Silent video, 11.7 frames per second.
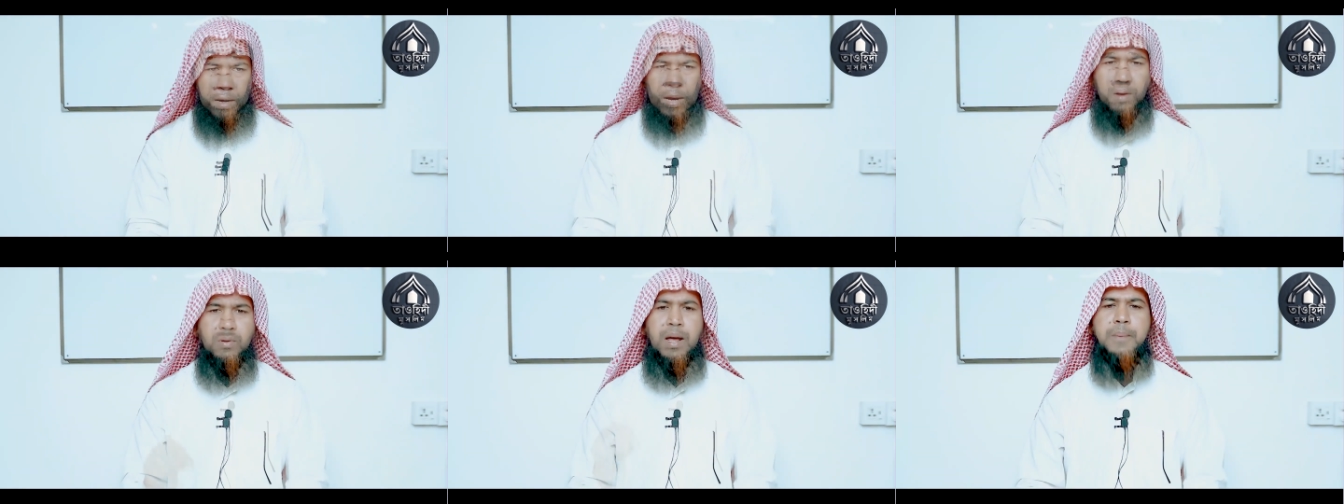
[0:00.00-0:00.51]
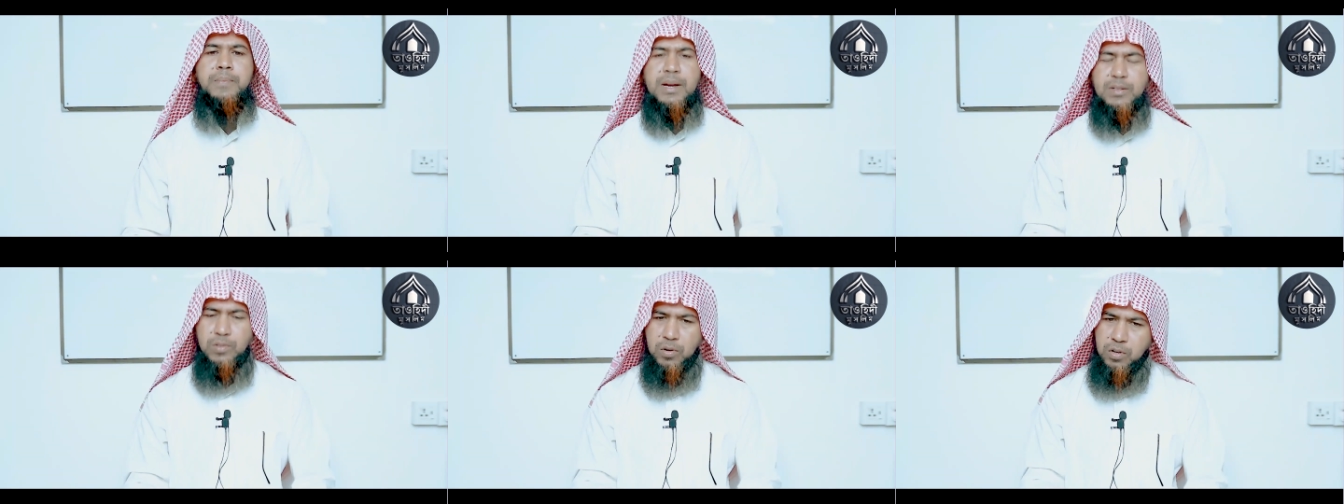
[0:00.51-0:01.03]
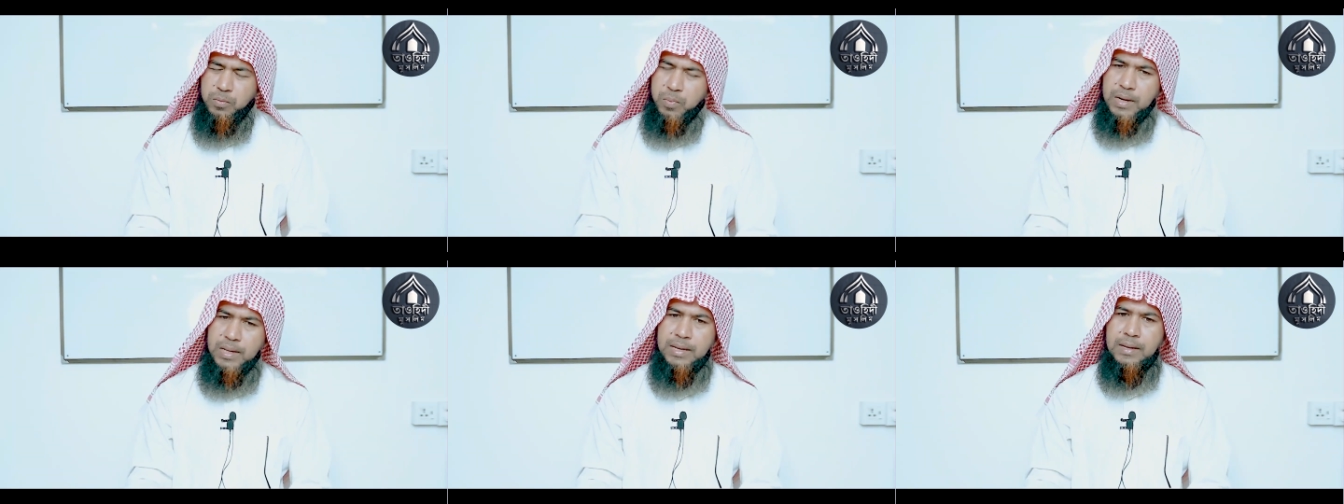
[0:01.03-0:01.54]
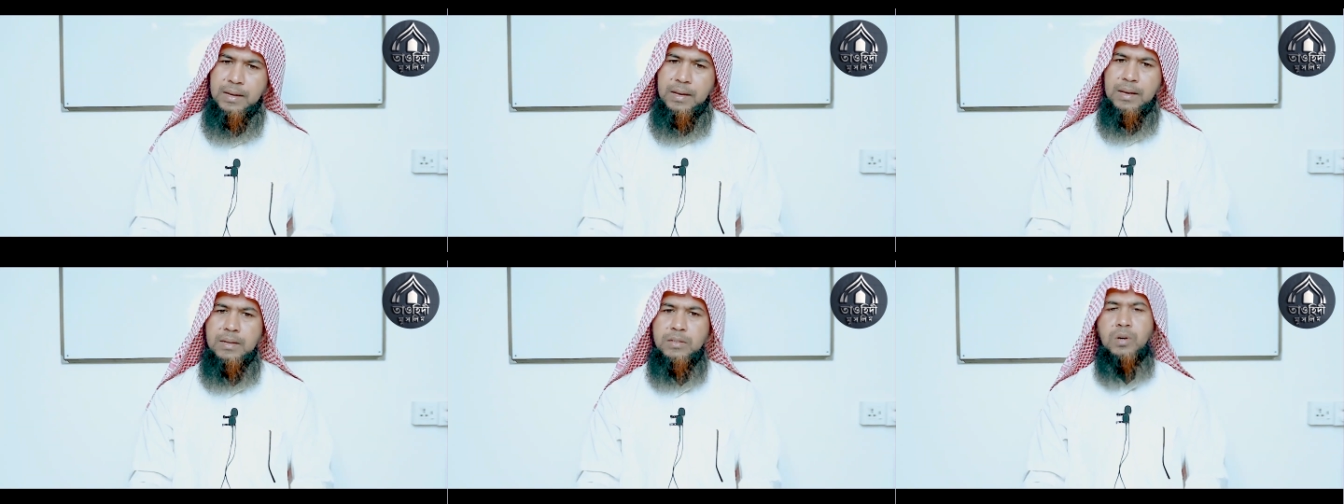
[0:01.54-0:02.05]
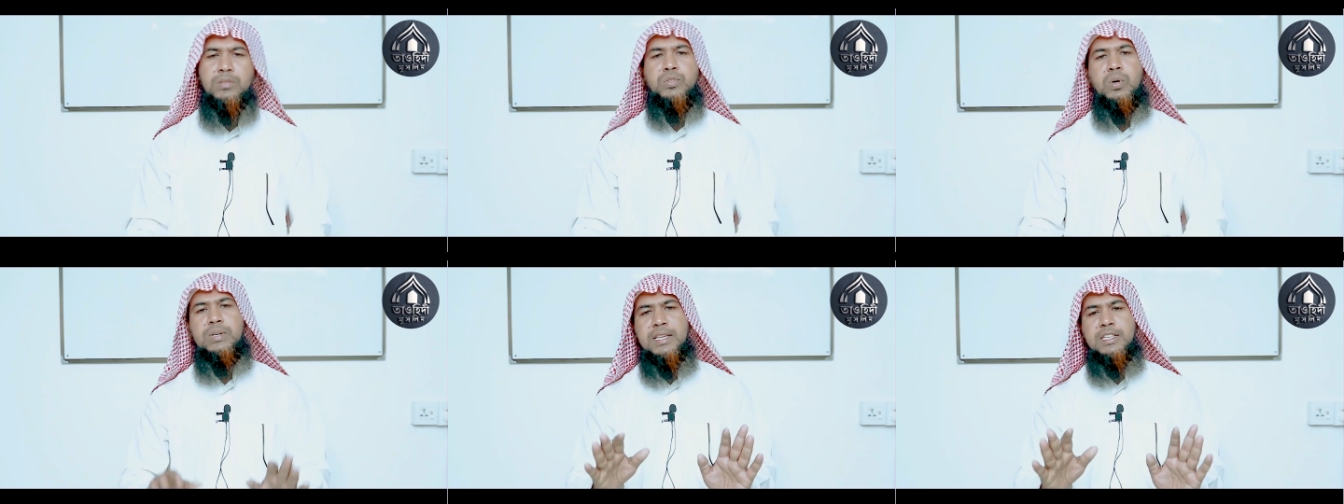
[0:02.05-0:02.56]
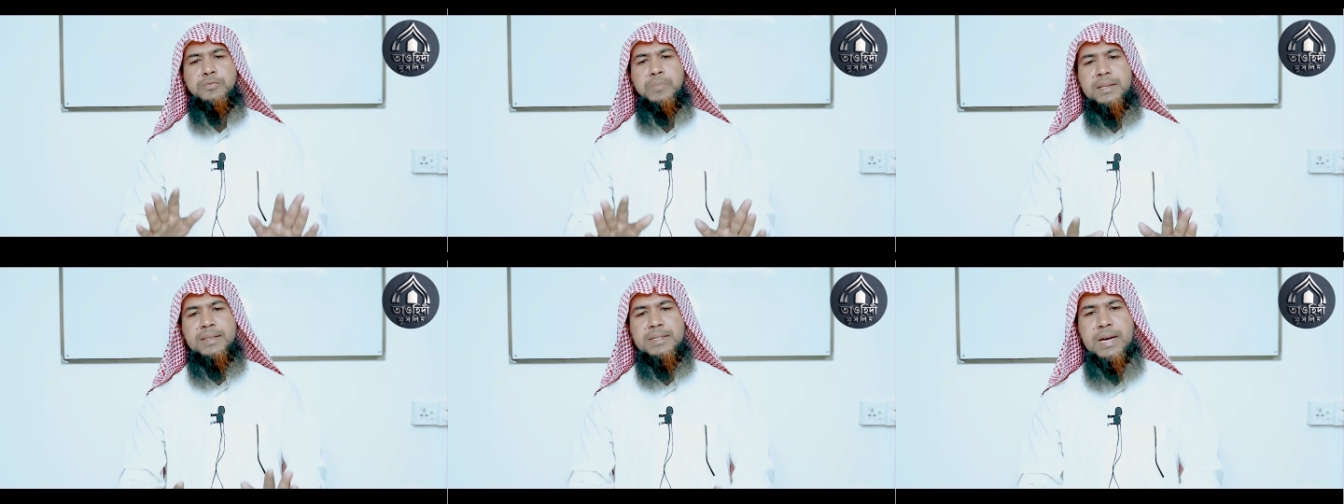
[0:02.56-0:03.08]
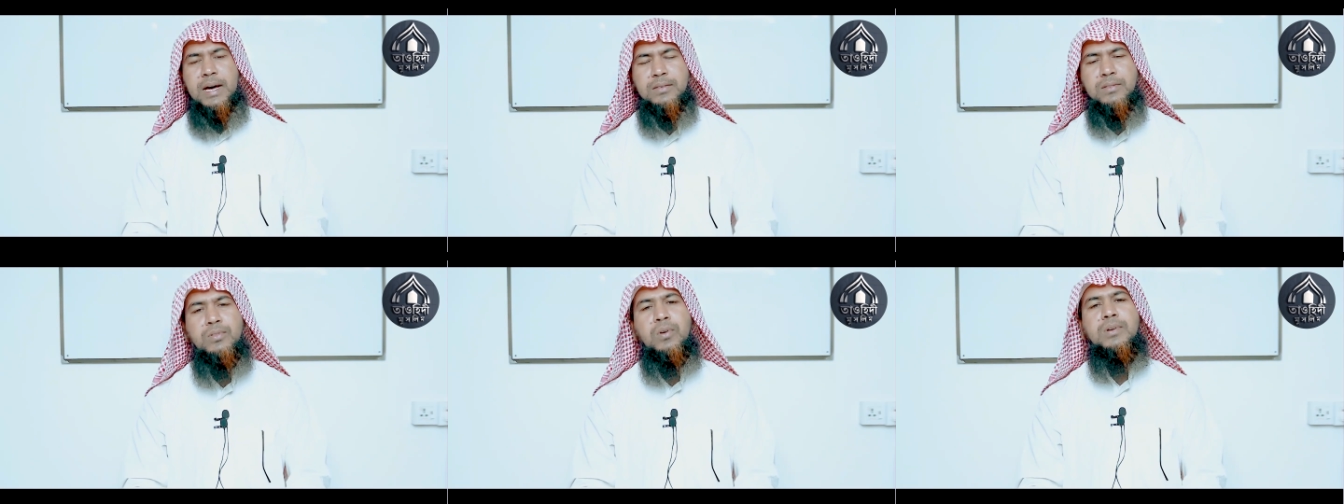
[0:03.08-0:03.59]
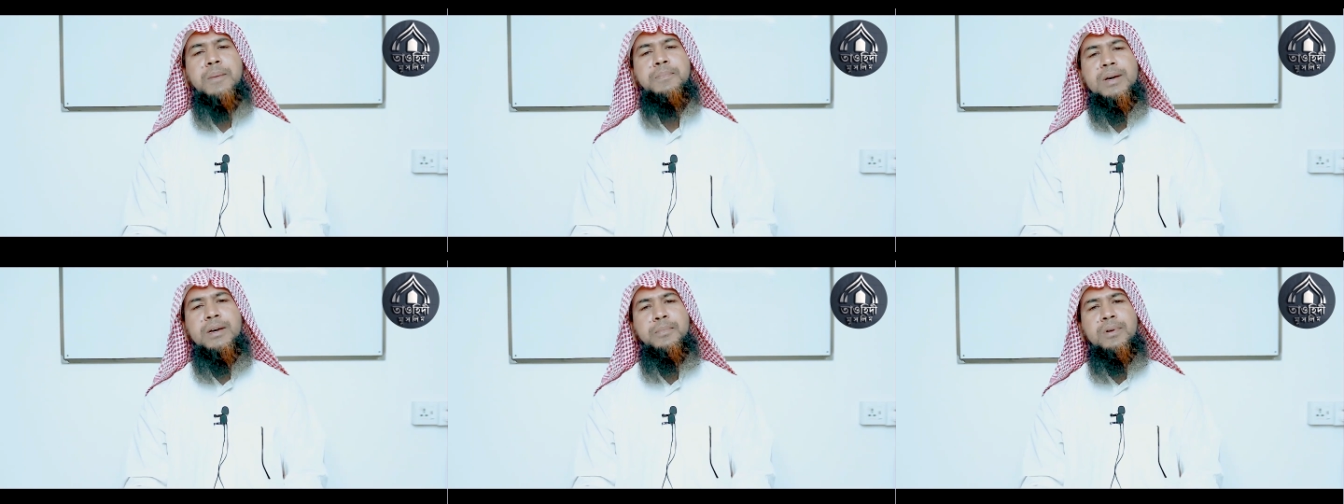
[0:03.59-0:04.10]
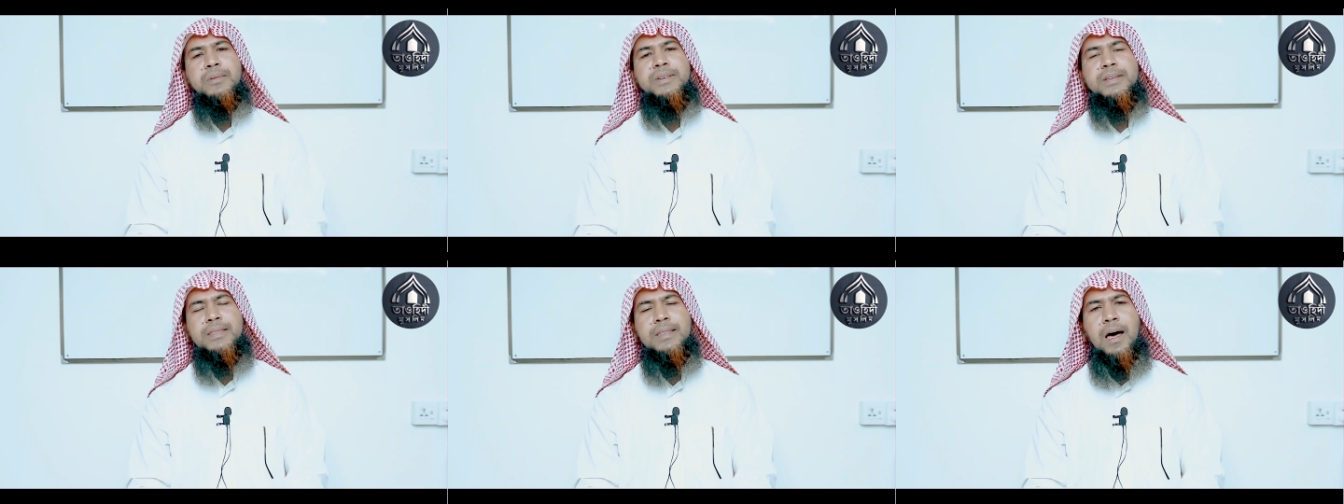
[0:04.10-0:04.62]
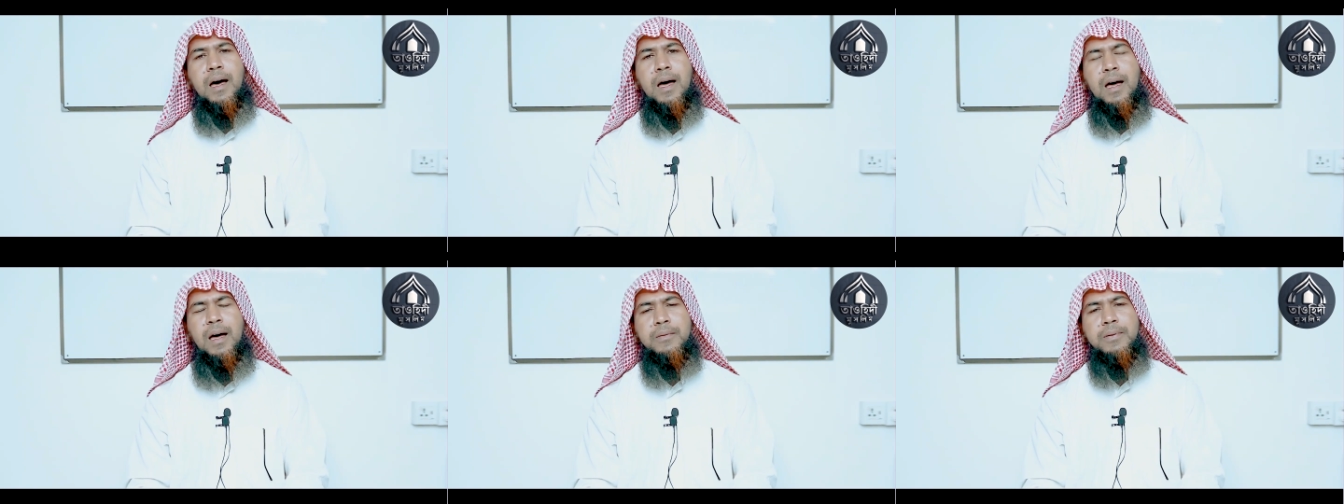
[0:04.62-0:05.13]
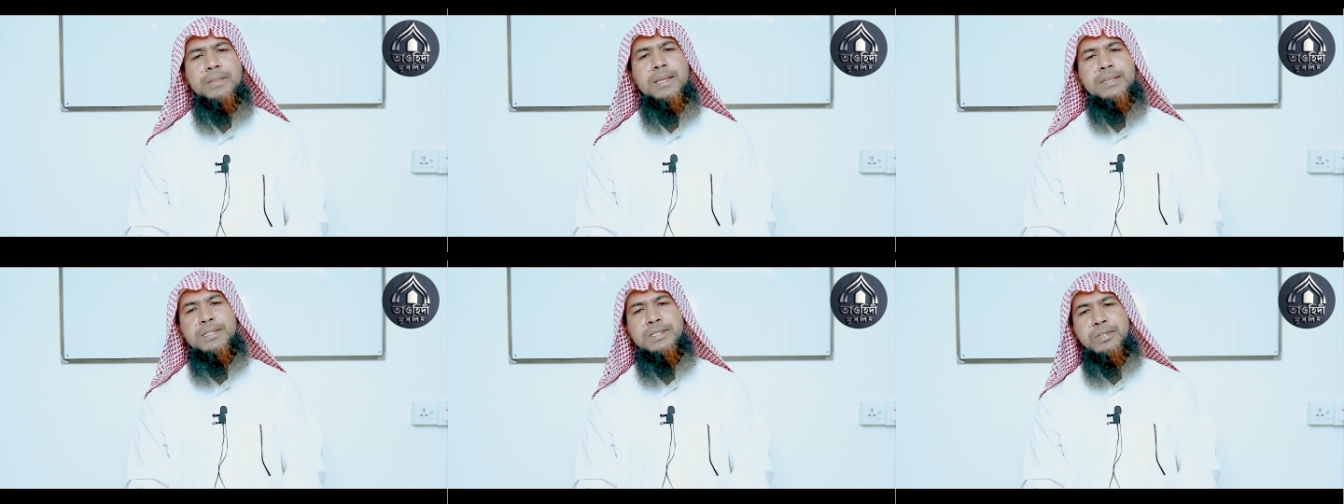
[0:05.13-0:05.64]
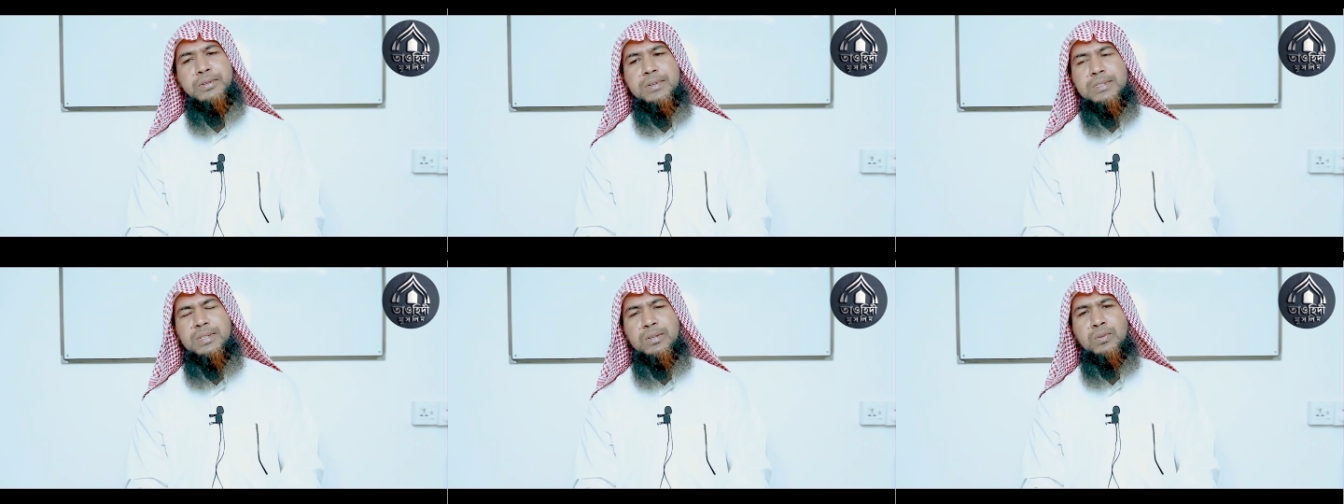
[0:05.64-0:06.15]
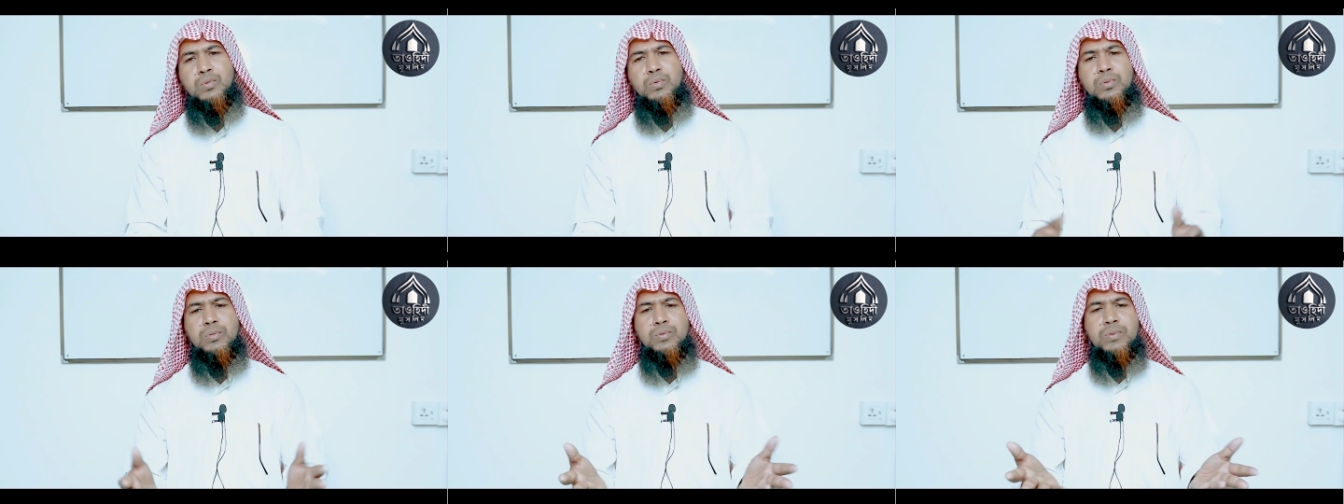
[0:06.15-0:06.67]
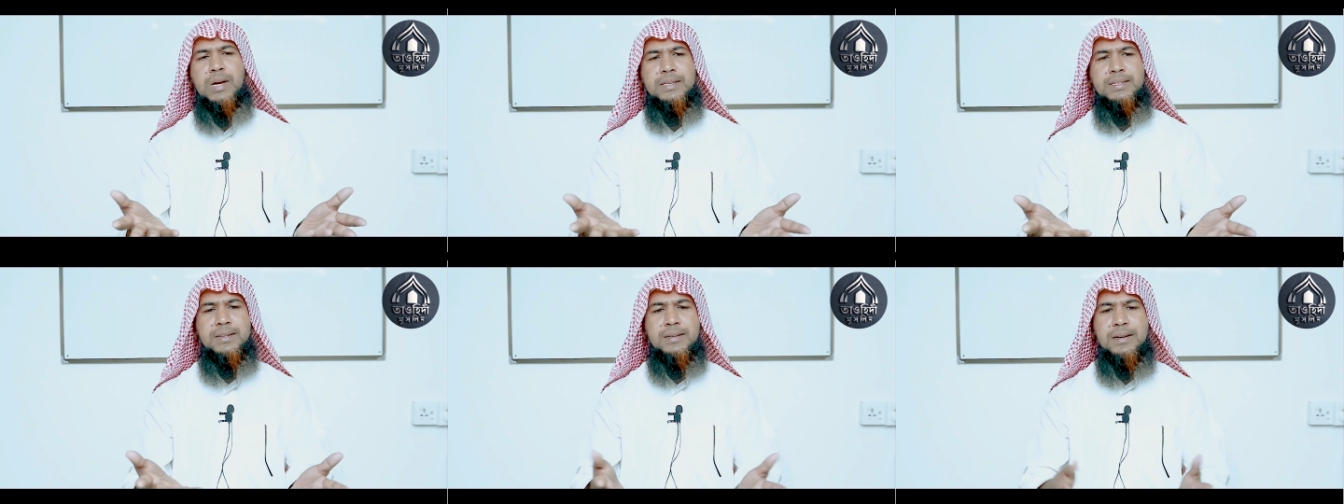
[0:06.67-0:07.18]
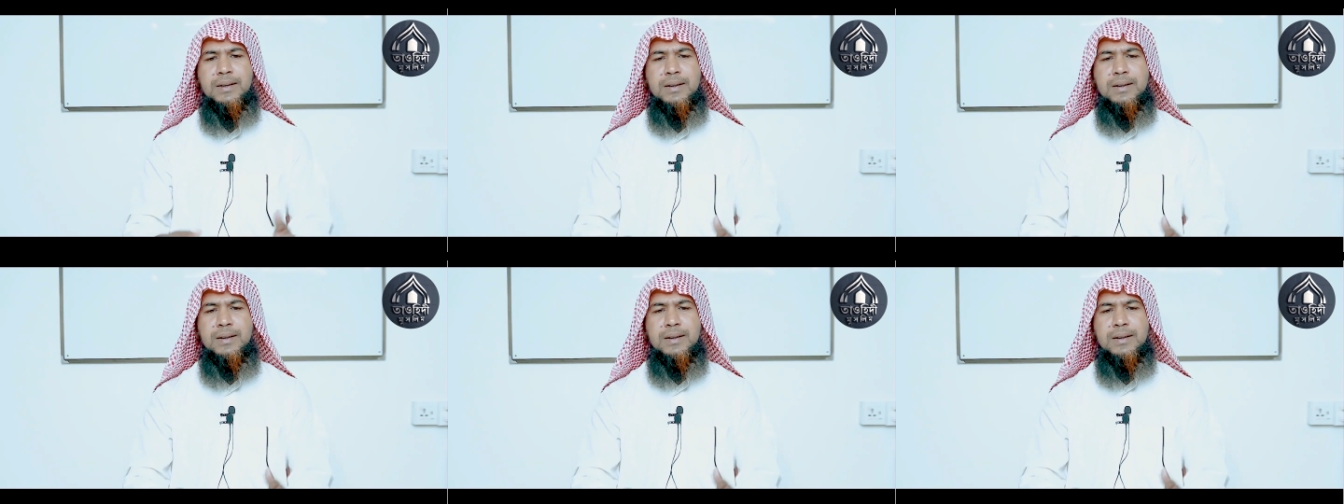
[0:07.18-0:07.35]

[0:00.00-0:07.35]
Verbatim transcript: কারণ আপনাকে যখন বলে যখন সহি হাদিস মানতে চান তখন আপনাকে বলে ফিতনা ফিতনা সৃষ্টি করেছে নতুন নতুন কাজের